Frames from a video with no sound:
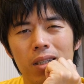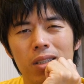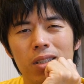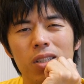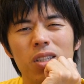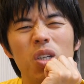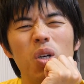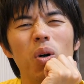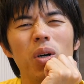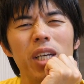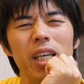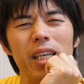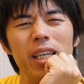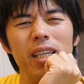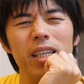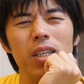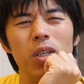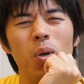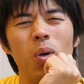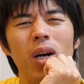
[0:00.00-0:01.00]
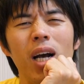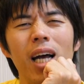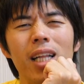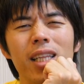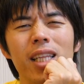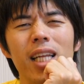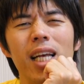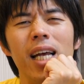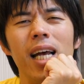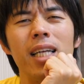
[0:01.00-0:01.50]
すごい良
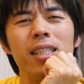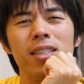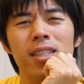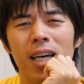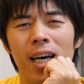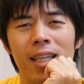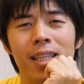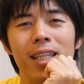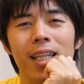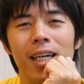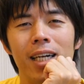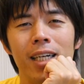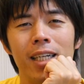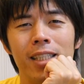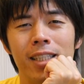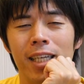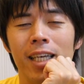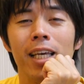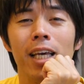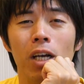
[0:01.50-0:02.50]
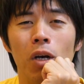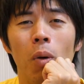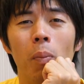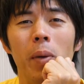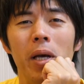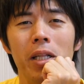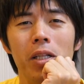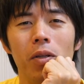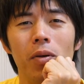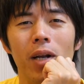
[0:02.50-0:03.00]
かったやつあったらね、ぜひ
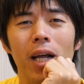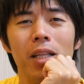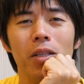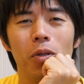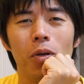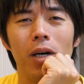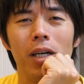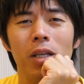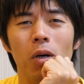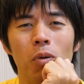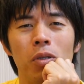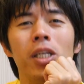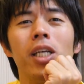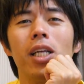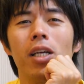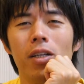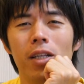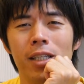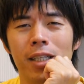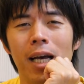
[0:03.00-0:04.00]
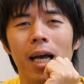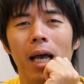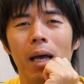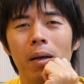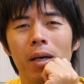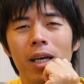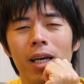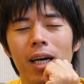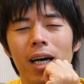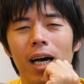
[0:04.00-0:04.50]
コメント欄とかで教えてくださ
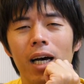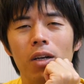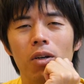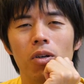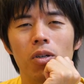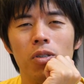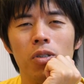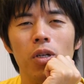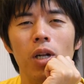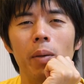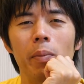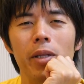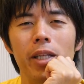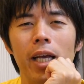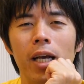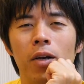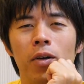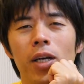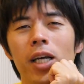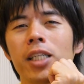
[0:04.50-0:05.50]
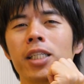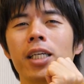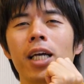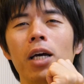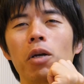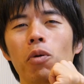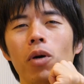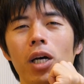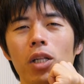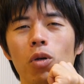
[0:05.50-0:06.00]
い。あのそれ見て悔し
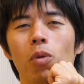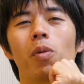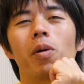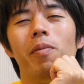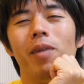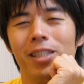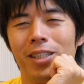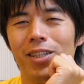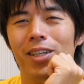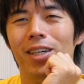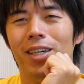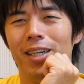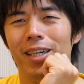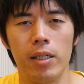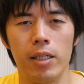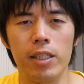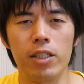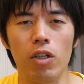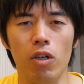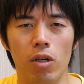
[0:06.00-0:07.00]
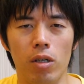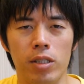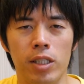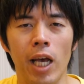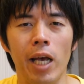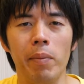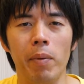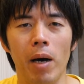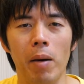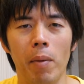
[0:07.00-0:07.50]
がろうかと思います。以上、
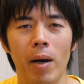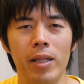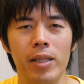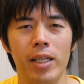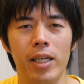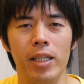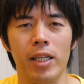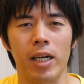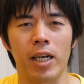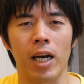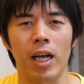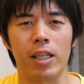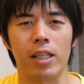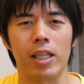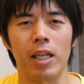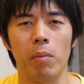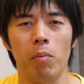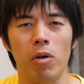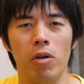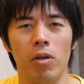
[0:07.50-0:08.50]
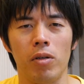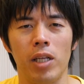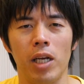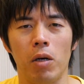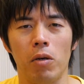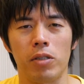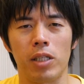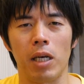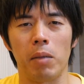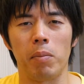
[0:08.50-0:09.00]
サイバーマンデーで買ったもので
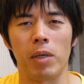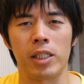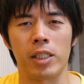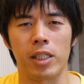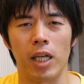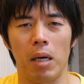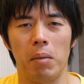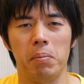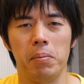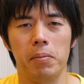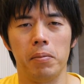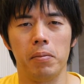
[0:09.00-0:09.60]
ございました。